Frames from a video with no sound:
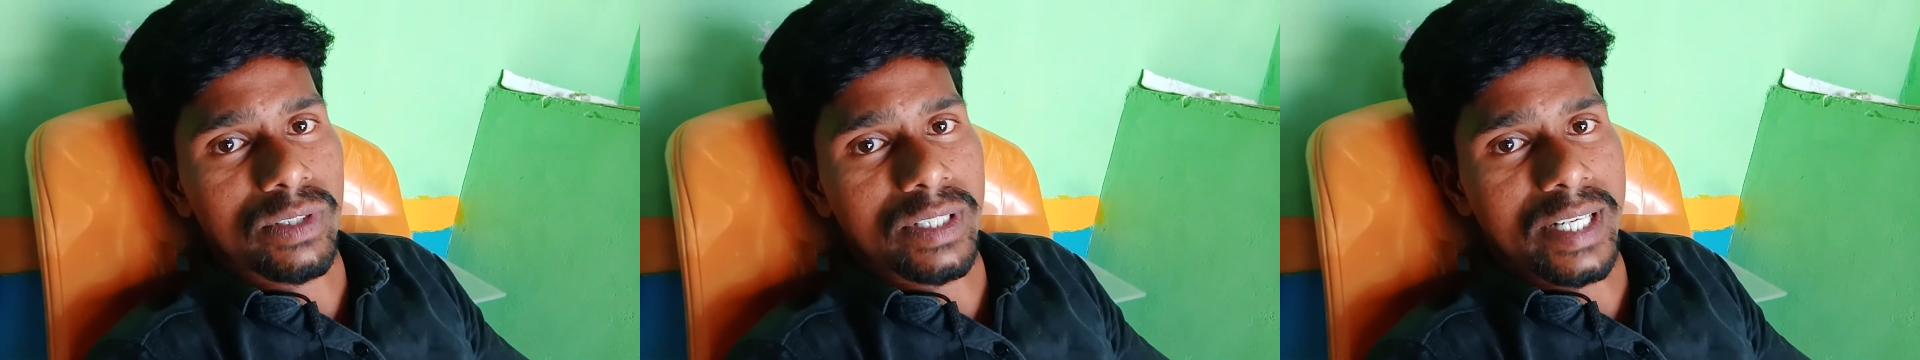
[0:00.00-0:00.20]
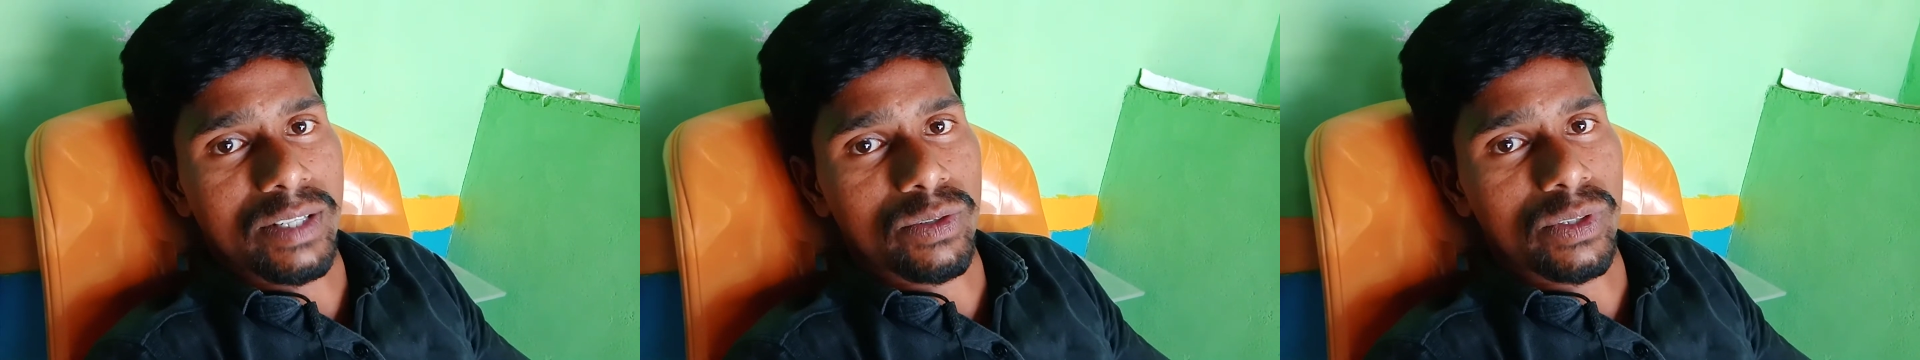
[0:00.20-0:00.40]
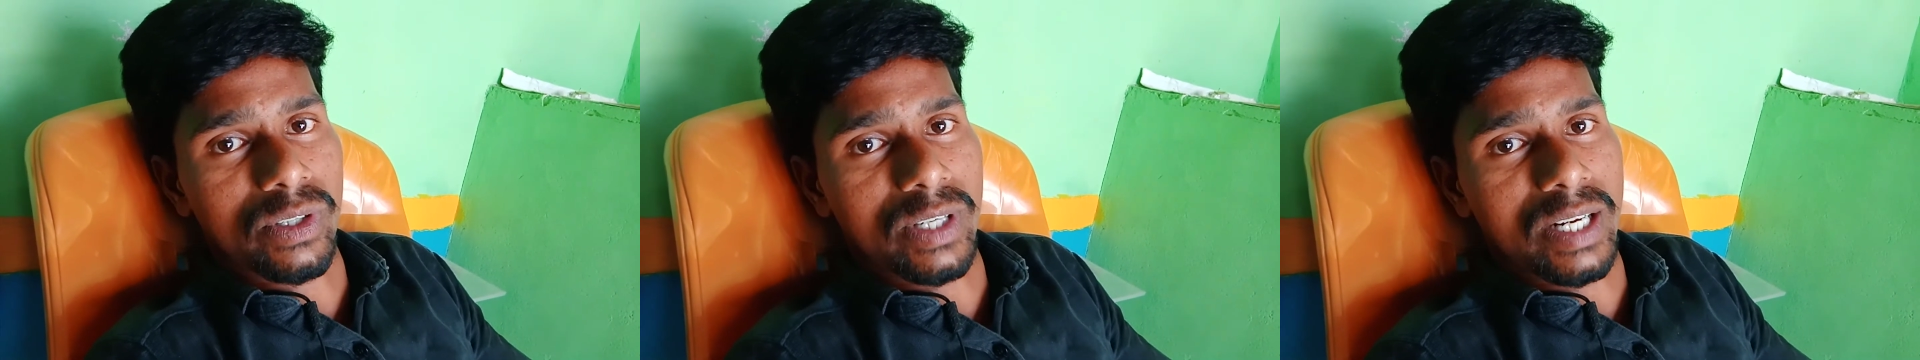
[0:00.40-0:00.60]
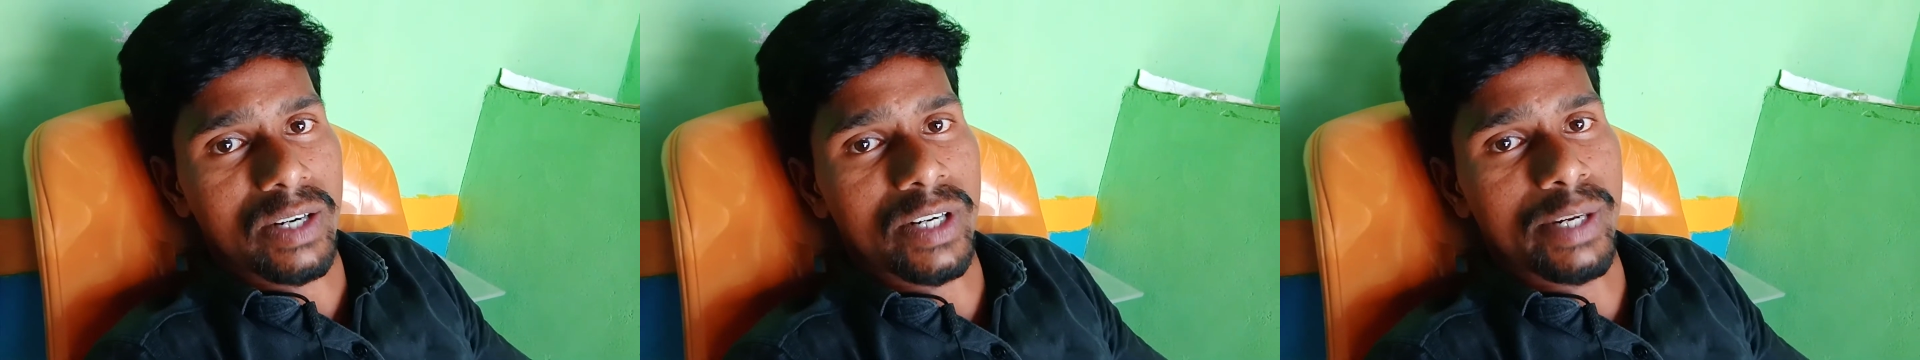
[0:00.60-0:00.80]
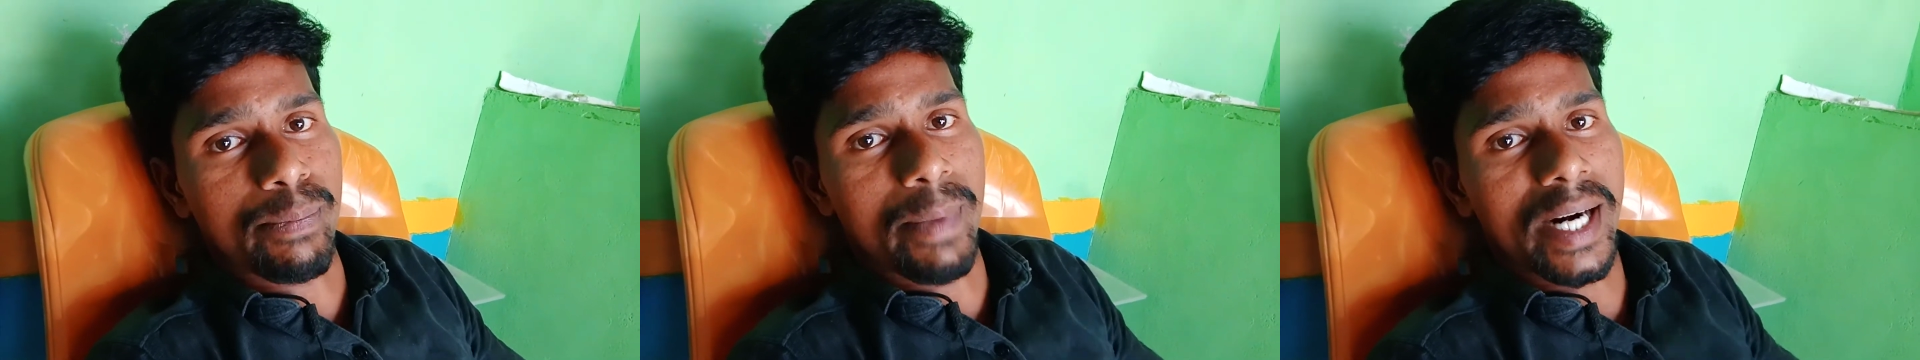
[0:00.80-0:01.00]
చేసుకుంటున్నారు
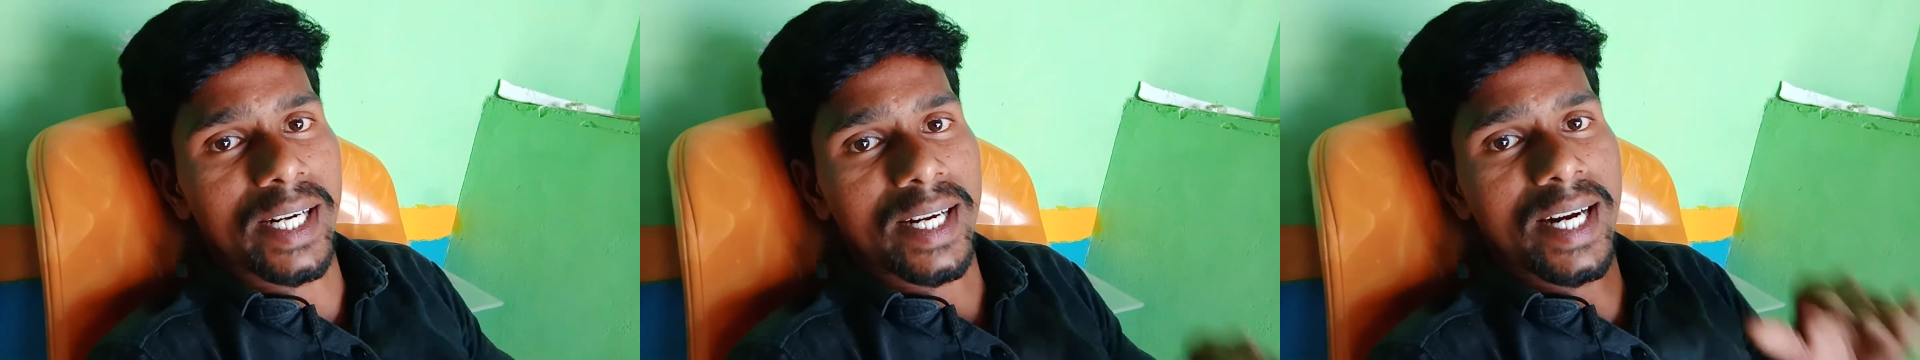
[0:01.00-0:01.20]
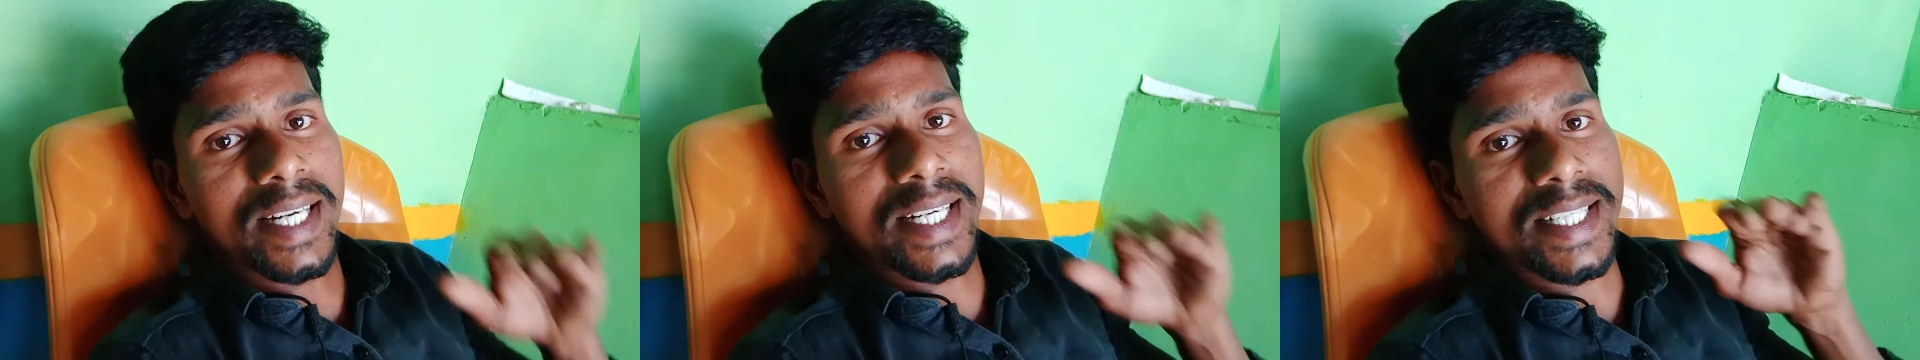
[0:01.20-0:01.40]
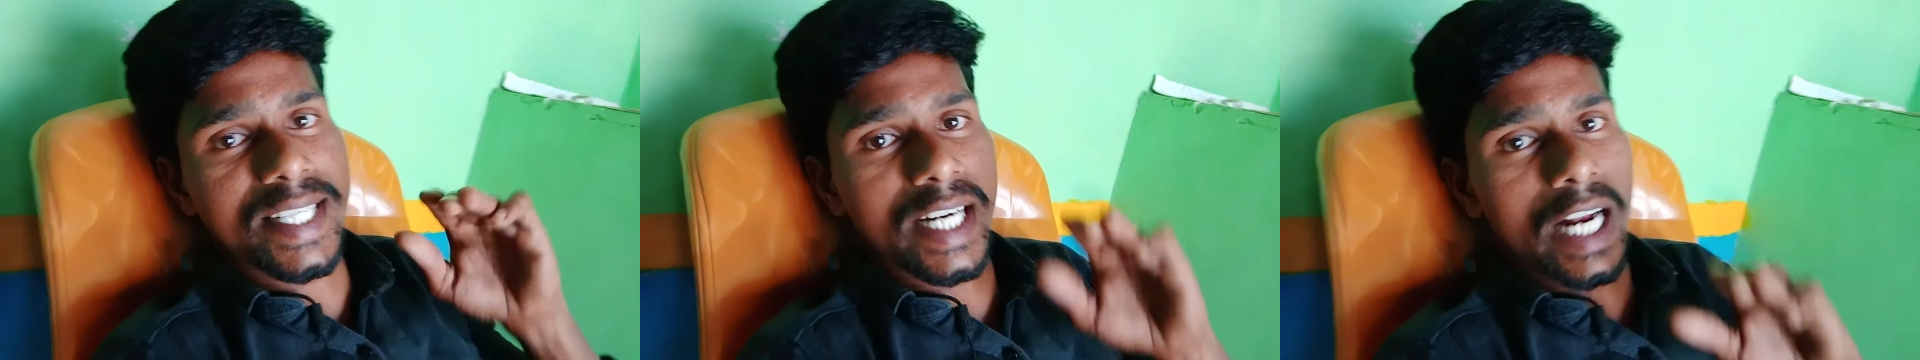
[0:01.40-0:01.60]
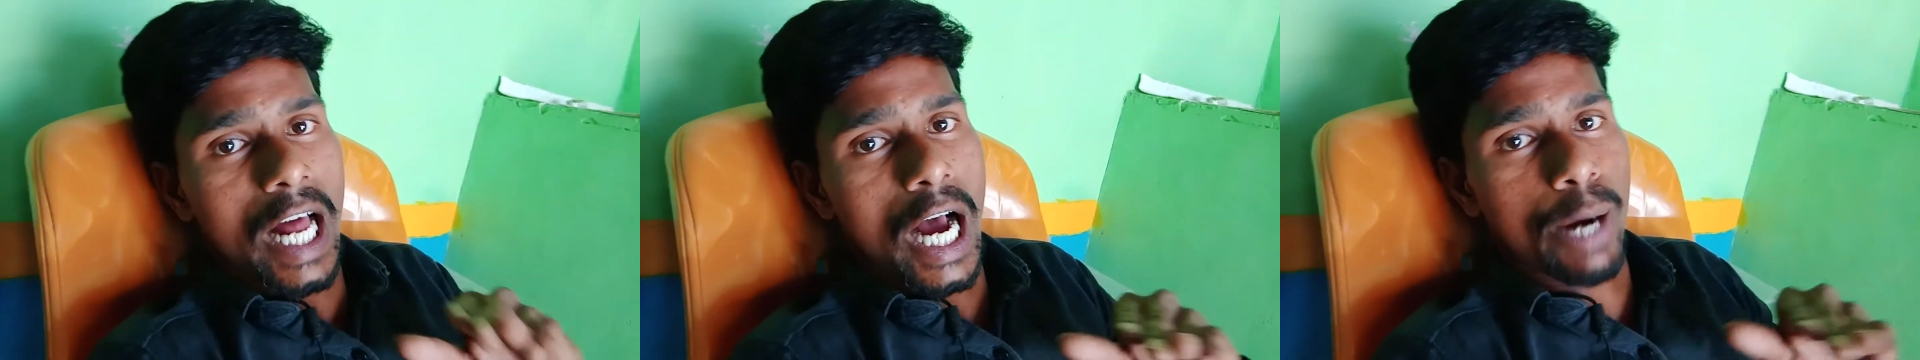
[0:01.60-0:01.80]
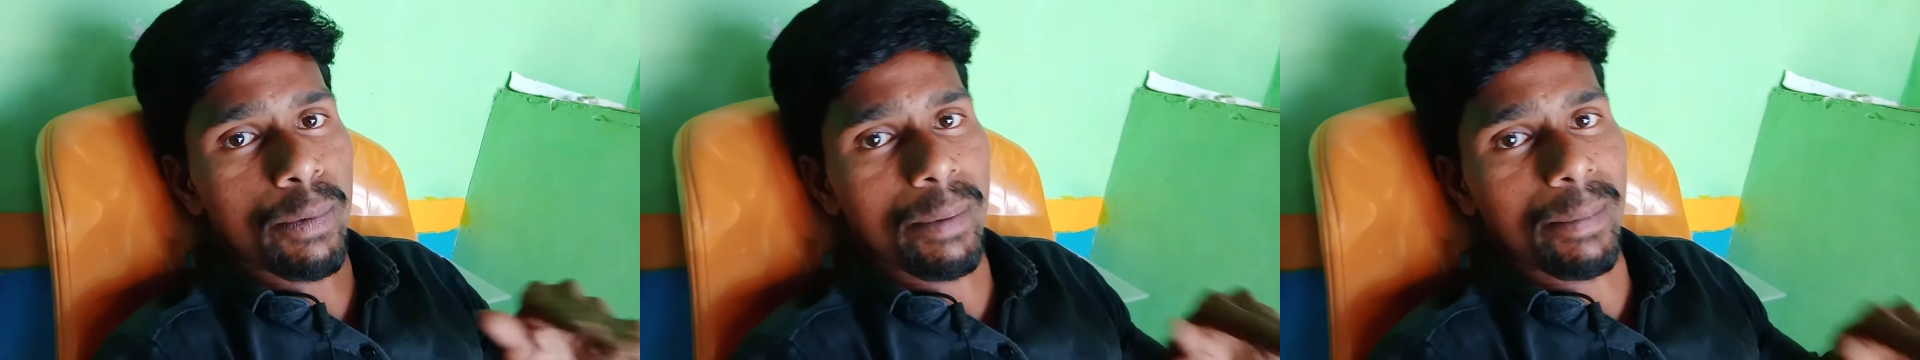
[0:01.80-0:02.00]
ఈ మటకా నుంచి
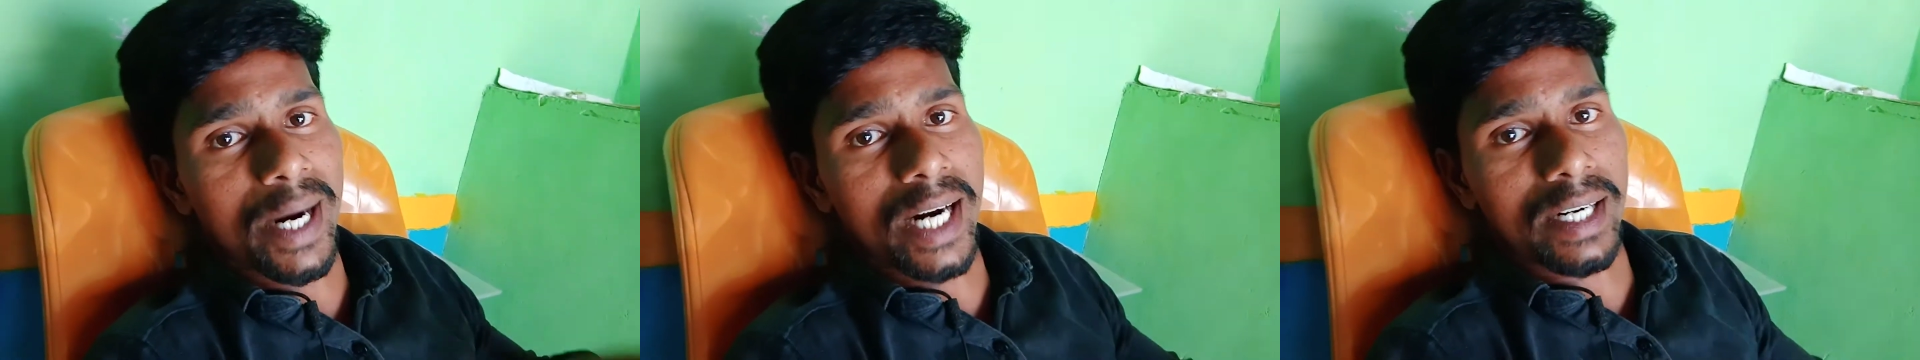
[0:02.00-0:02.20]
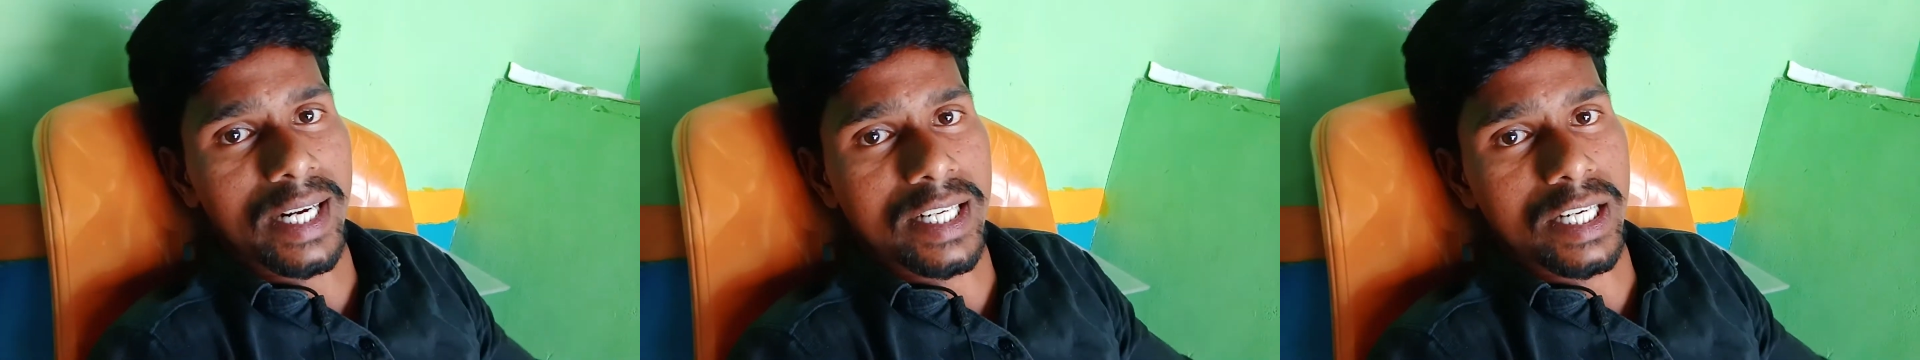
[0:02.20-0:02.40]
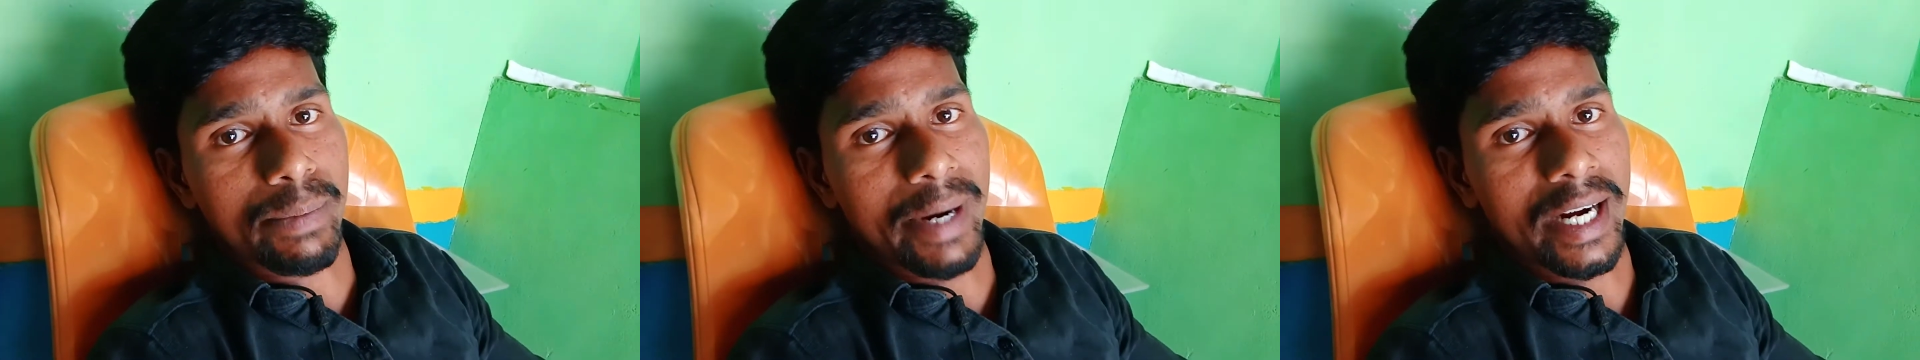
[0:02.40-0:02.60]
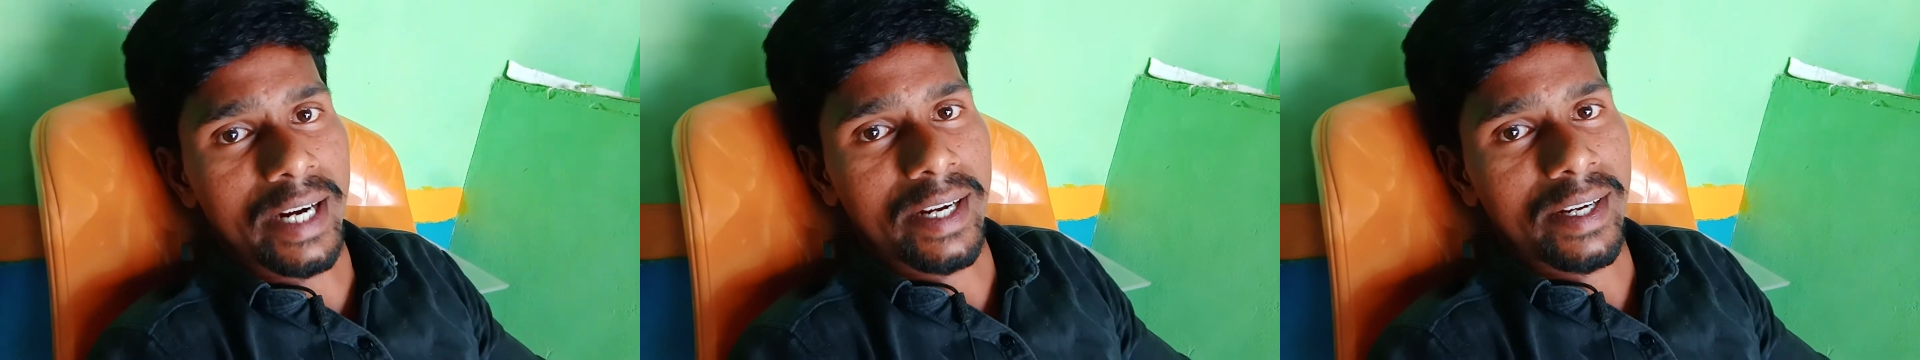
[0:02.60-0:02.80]
లాభమా నష్టమా